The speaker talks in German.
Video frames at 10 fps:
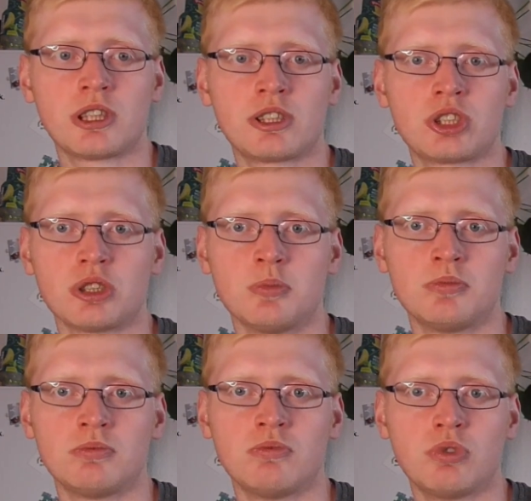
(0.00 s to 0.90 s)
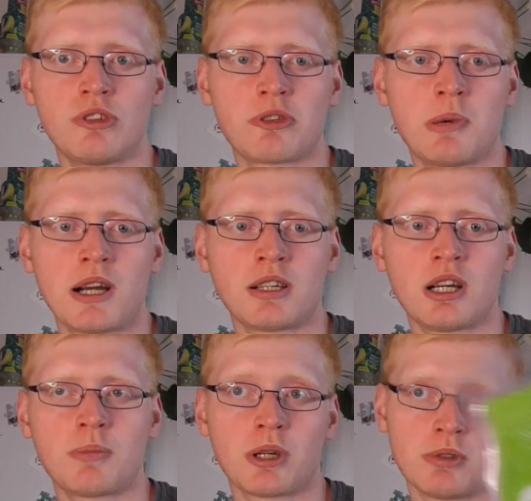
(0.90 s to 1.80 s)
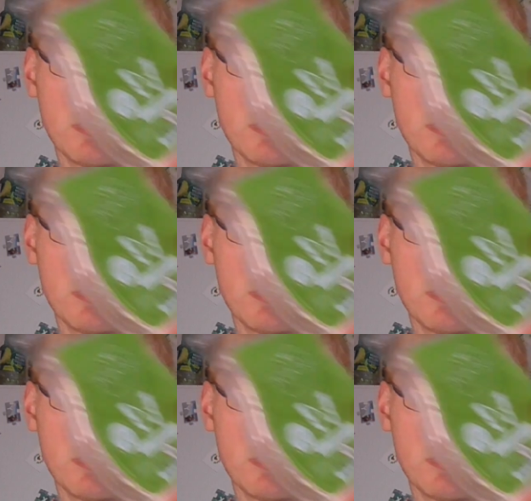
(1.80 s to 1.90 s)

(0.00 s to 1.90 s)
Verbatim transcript: Den hatte ich im Wohnzimmer angehabt,